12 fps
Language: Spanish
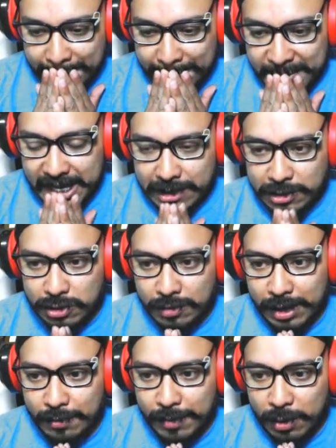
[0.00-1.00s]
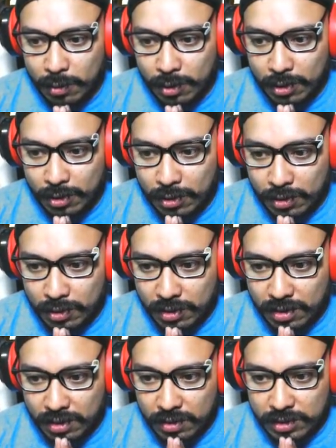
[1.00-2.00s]
Y el sobre número 1
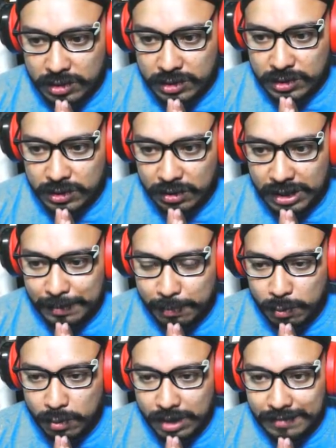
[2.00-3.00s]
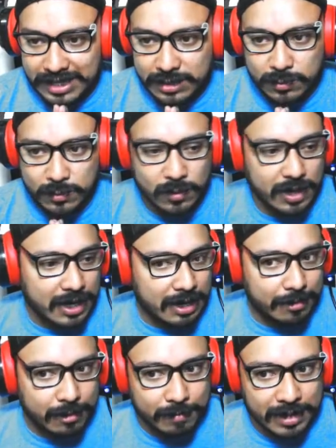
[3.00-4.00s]
nos toca pura basura,
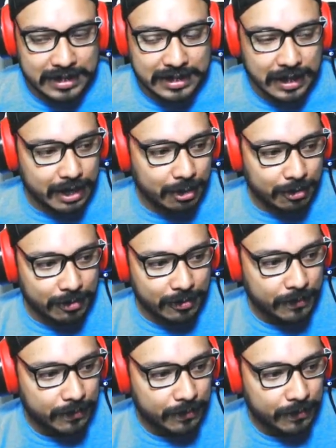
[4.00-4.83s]
cabrón. Brasileño.